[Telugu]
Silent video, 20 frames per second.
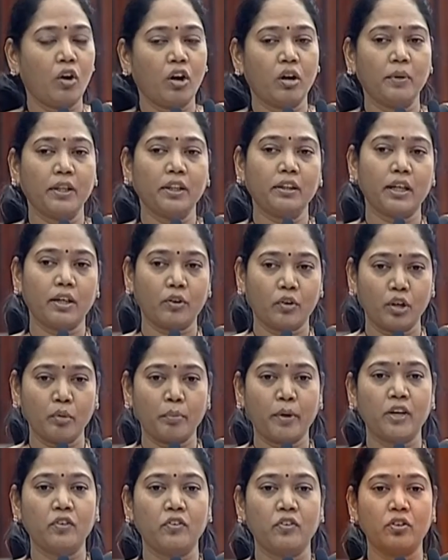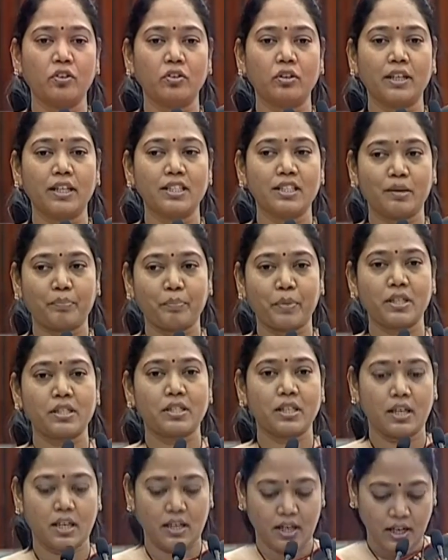లోకమంతా రుణపడి ఉంటుందని
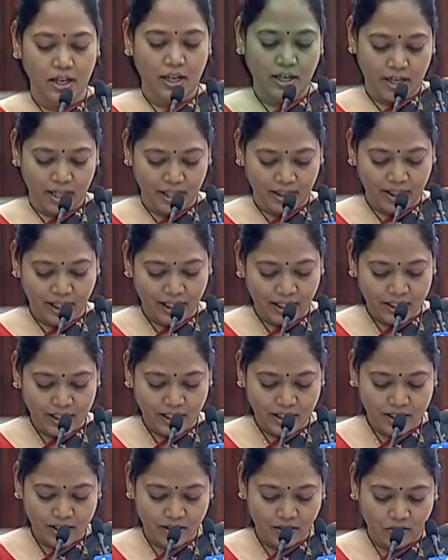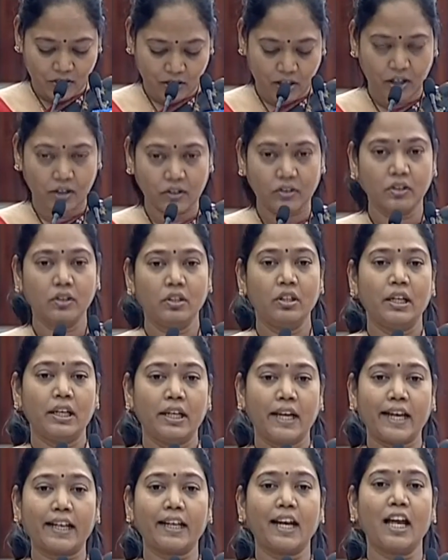చెప్పేసి నేను తెలియజేస్తూ ఉన్నాను
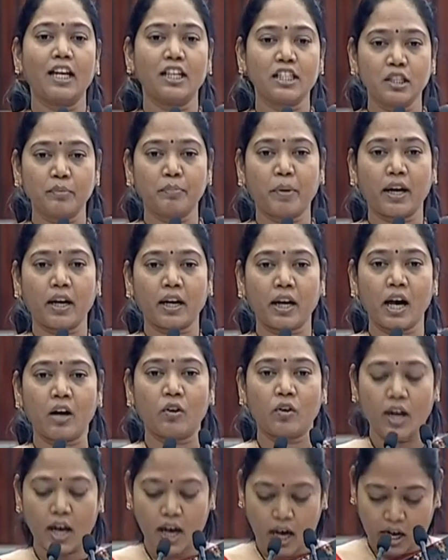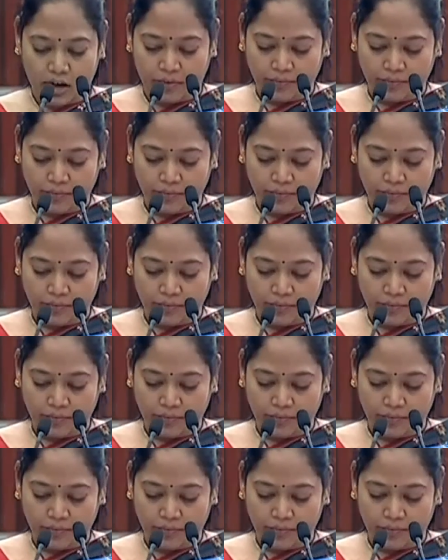టెక్నాలజీ పరంగా కూడా